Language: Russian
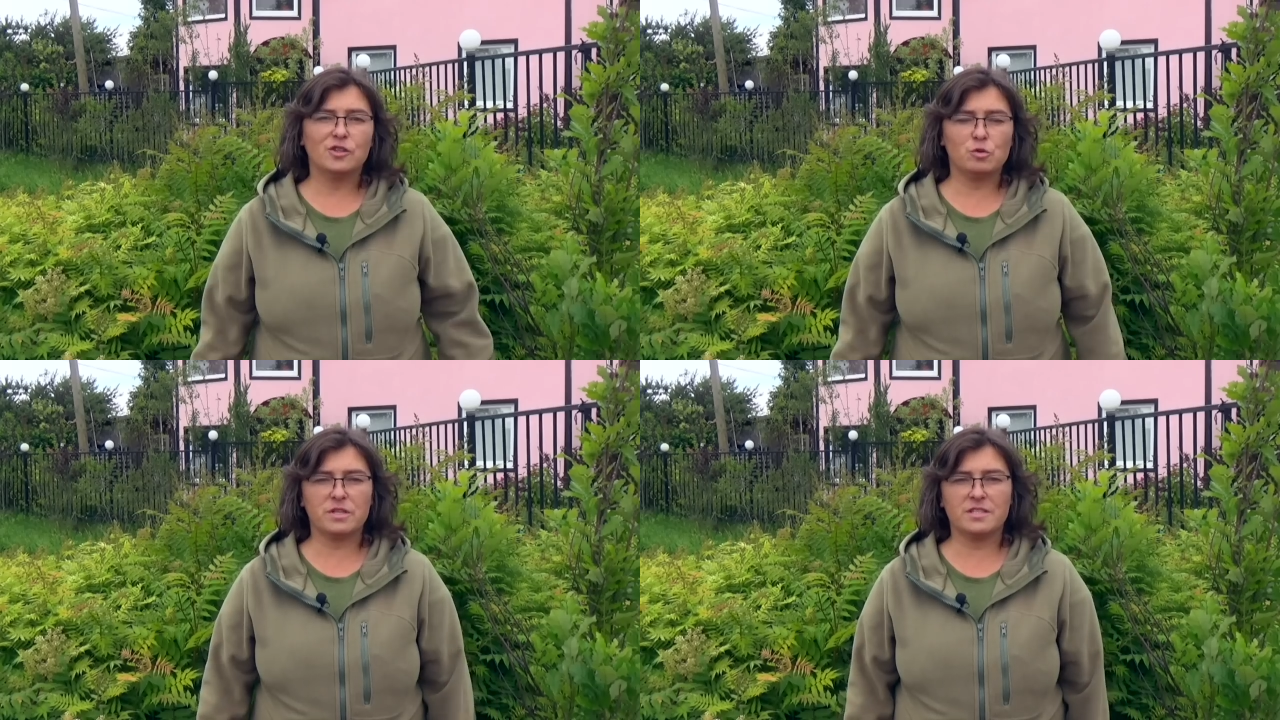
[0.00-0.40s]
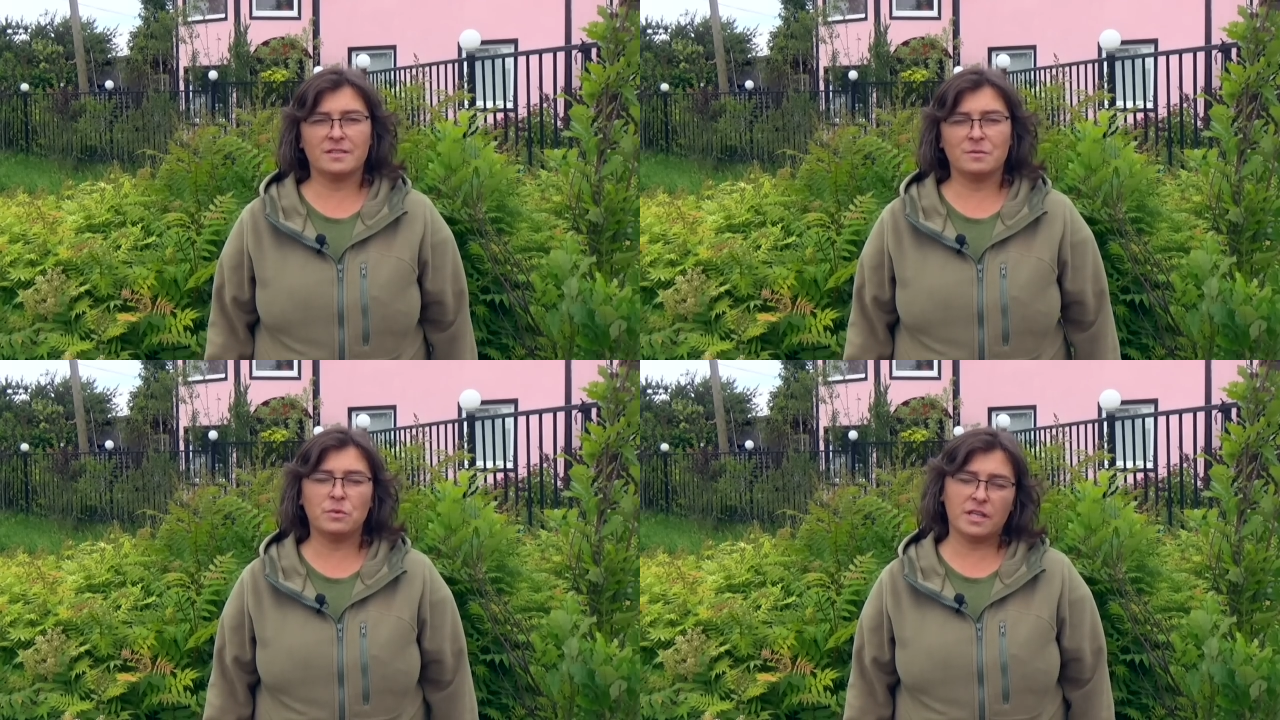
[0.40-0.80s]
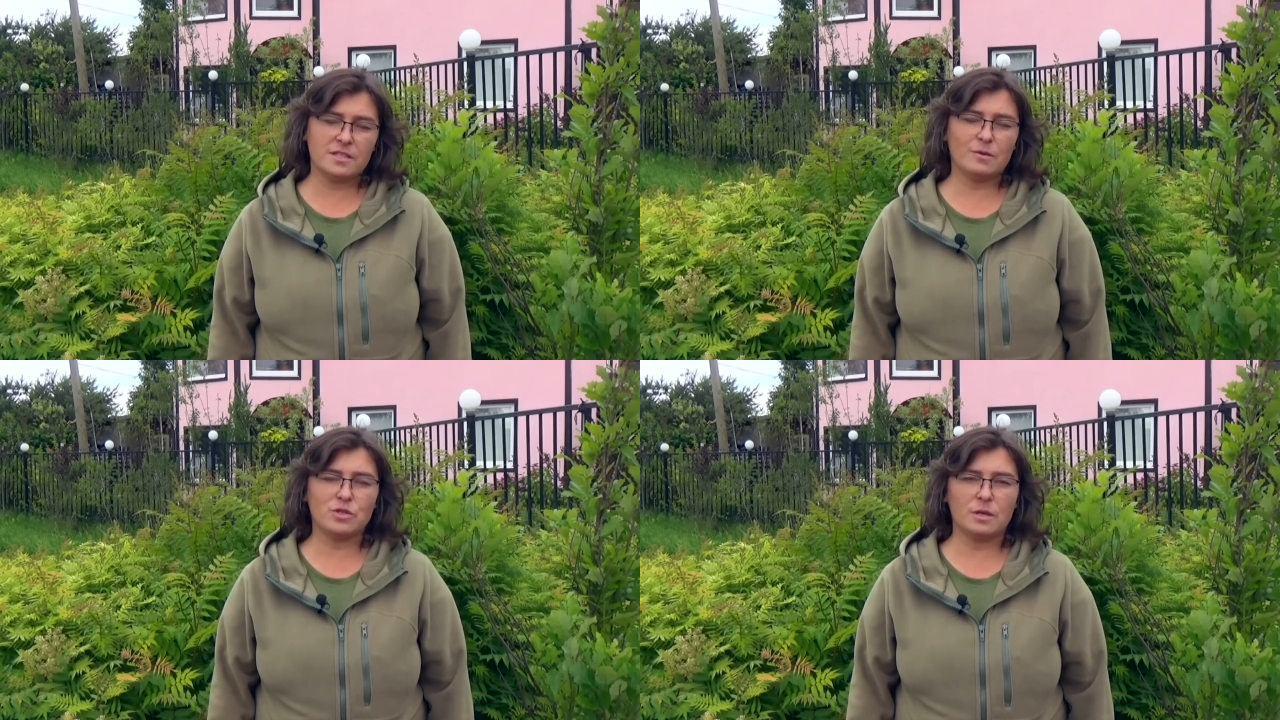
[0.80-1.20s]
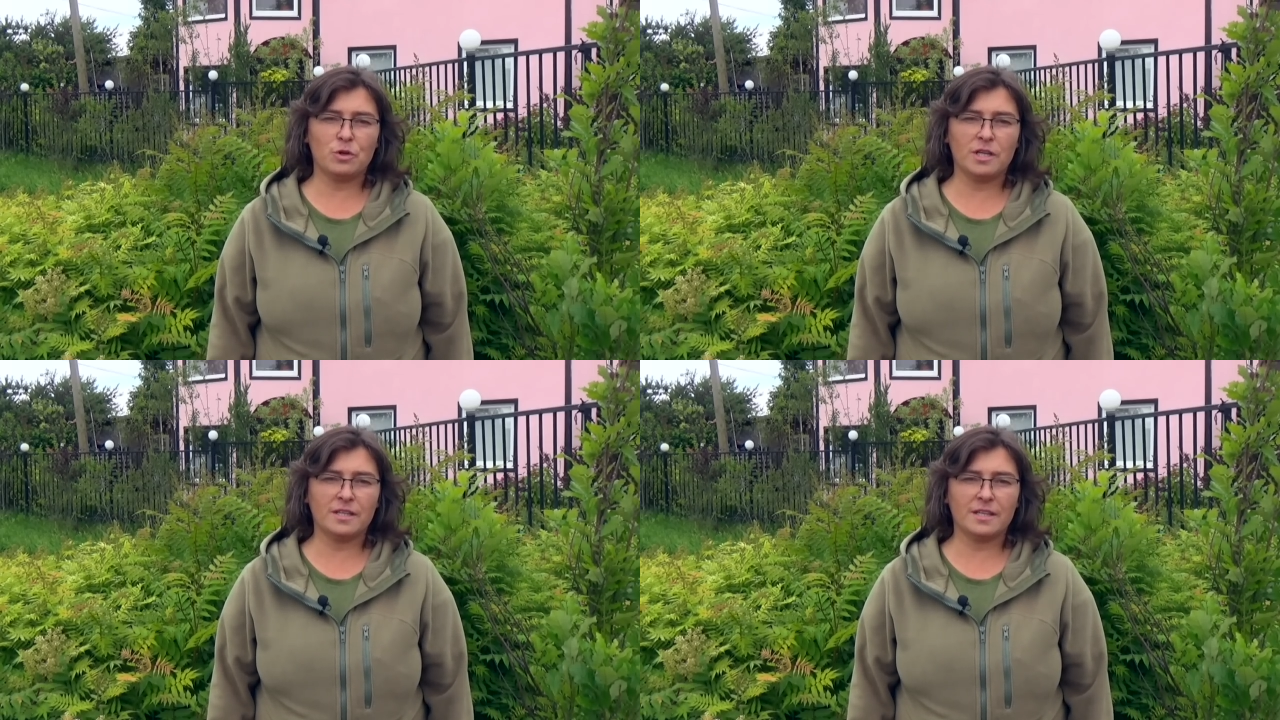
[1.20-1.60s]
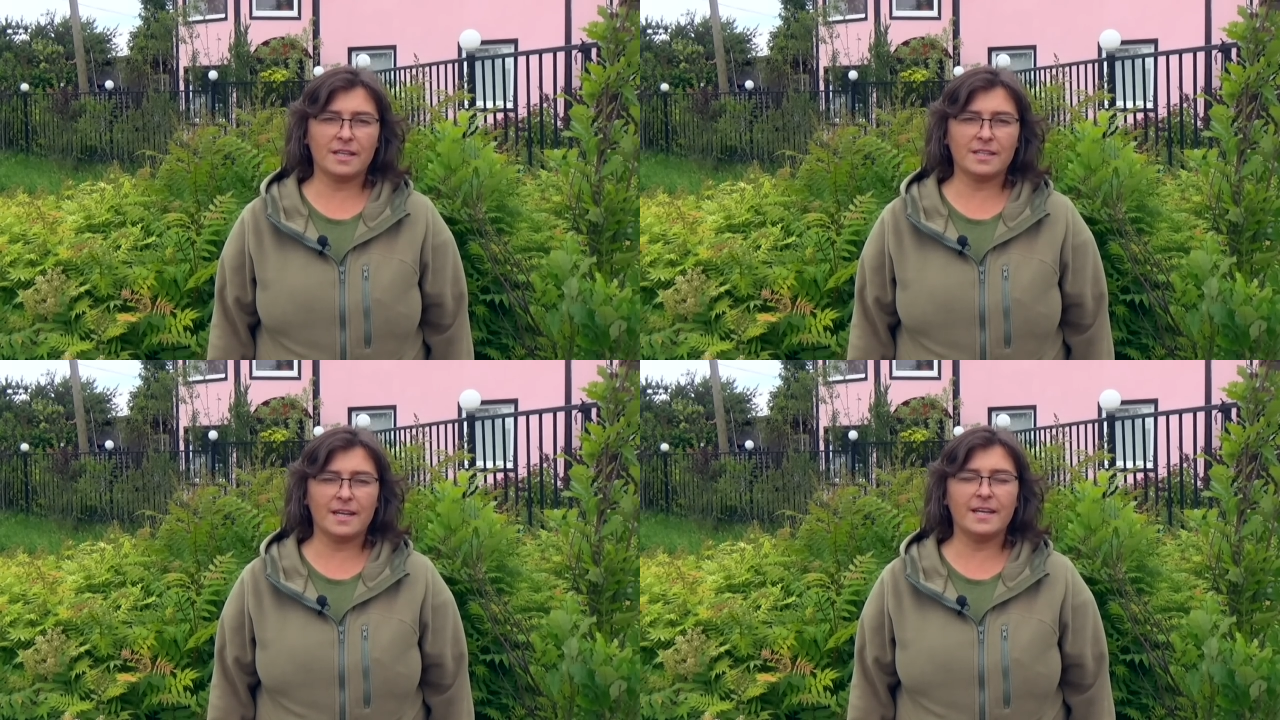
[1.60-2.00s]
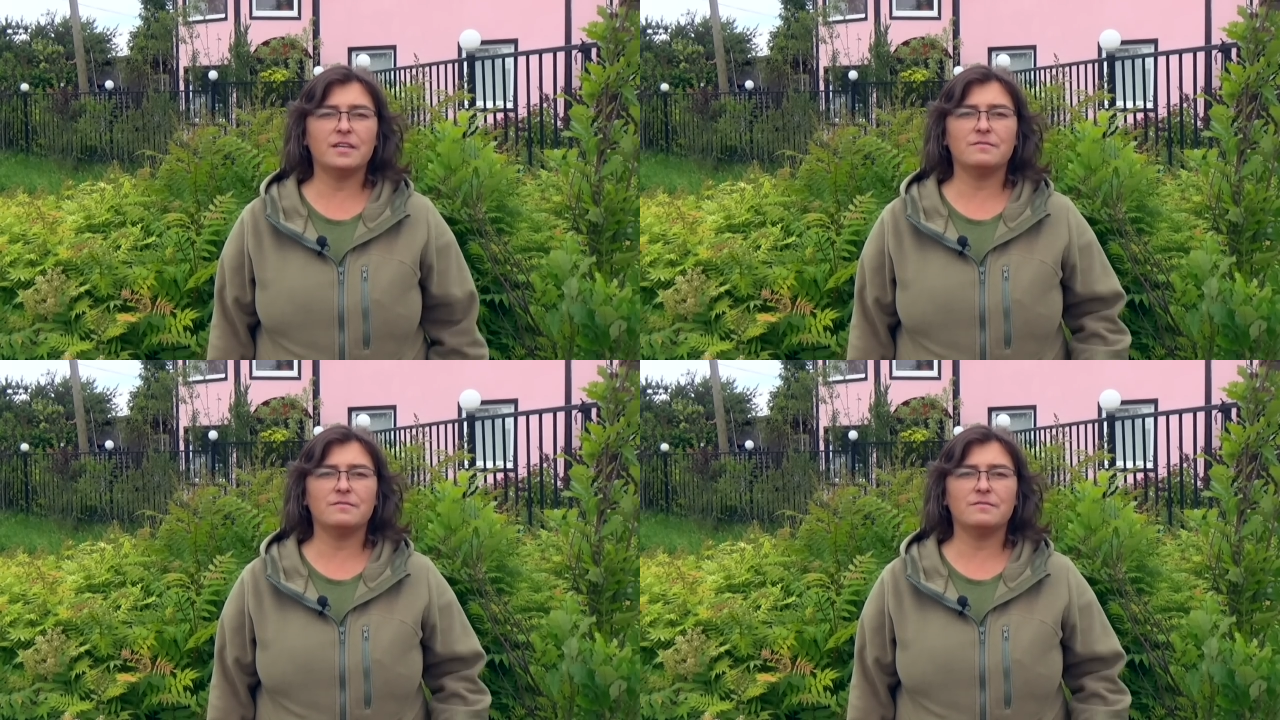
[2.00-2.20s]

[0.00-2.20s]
Добрый день, меня зовут Самоленко Наталья,